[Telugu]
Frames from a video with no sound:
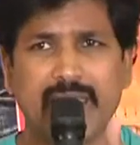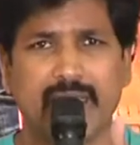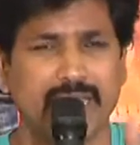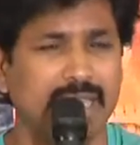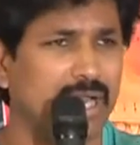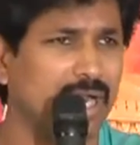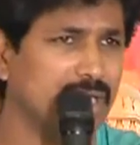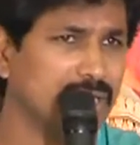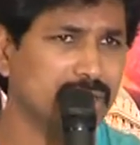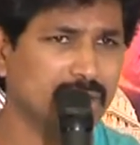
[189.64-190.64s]
మీడియాకి అండ్
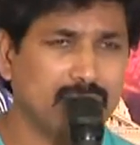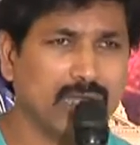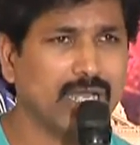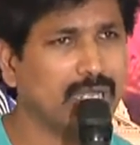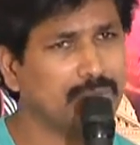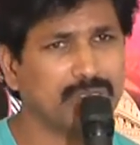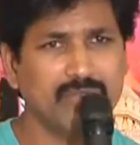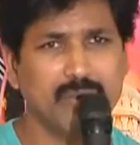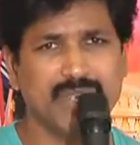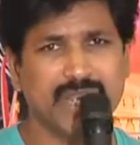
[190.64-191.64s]

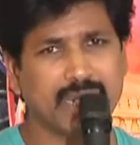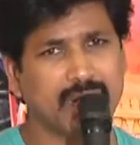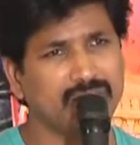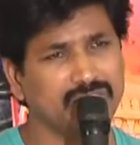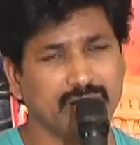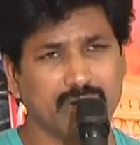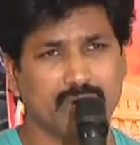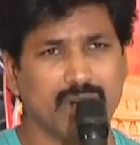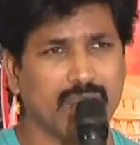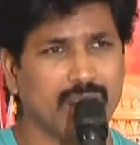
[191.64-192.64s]
టీవీ మీడియాకి అందరికీ
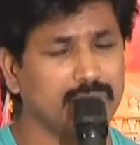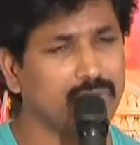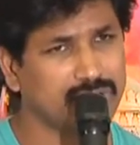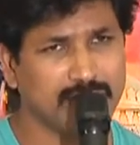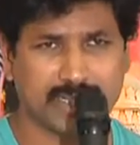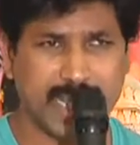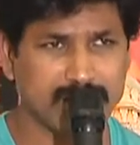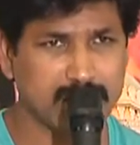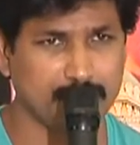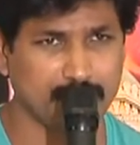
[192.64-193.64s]
కూడా ఇంకొకసారి
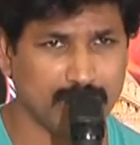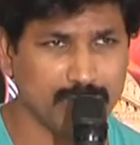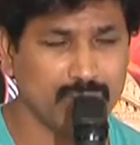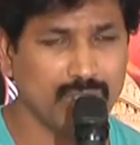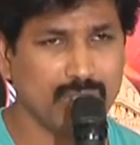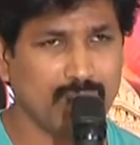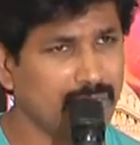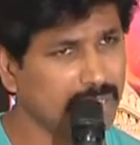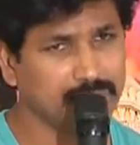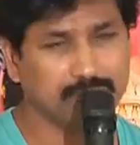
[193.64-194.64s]
థ్యాంక్స్ చెప్పుకుంటాం అండ్